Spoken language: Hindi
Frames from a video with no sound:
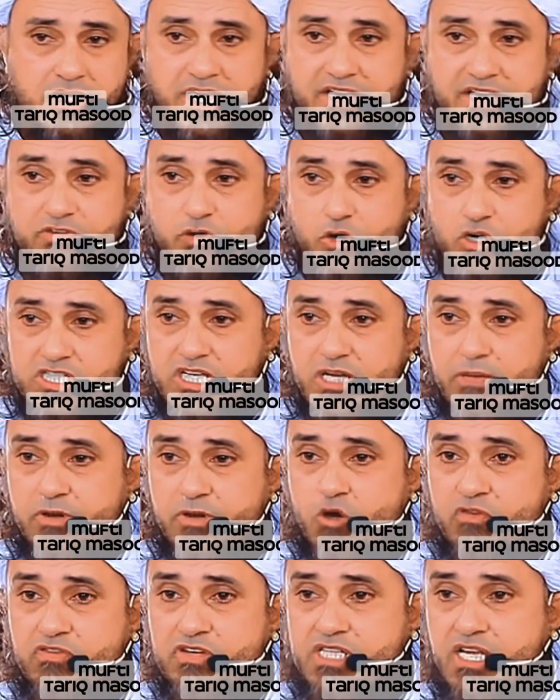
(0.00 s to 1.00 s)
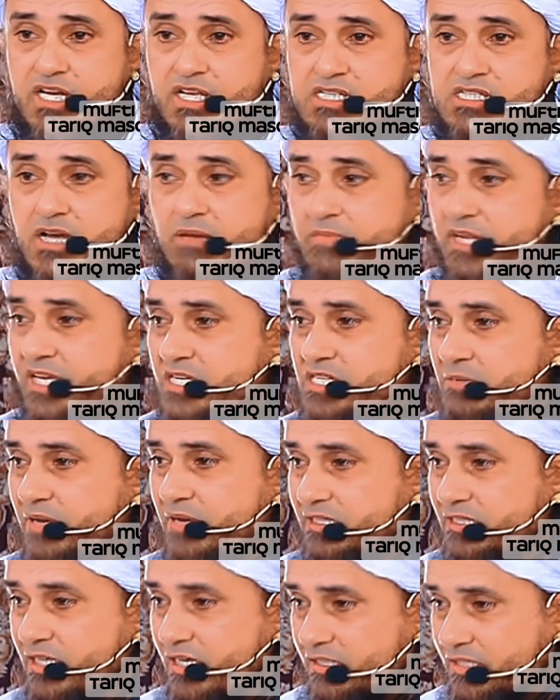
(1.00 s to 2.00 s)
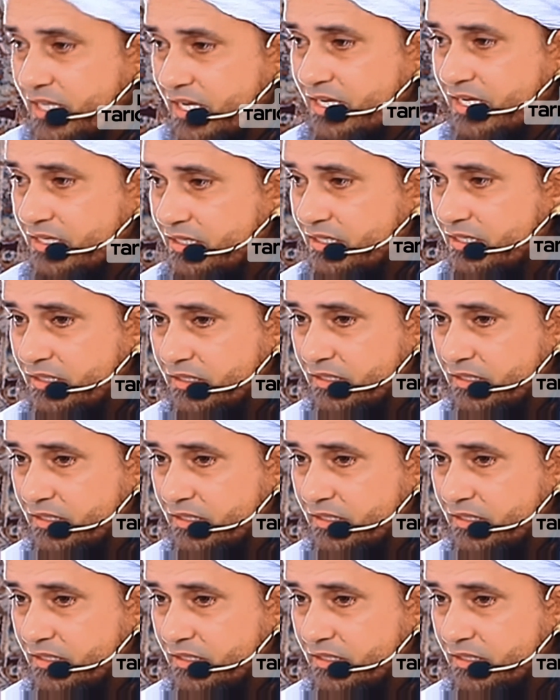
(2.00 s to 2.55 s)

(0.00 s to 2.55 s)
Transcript: एक फौजी अपने ऑफिसर के सामने कैसे बात करता है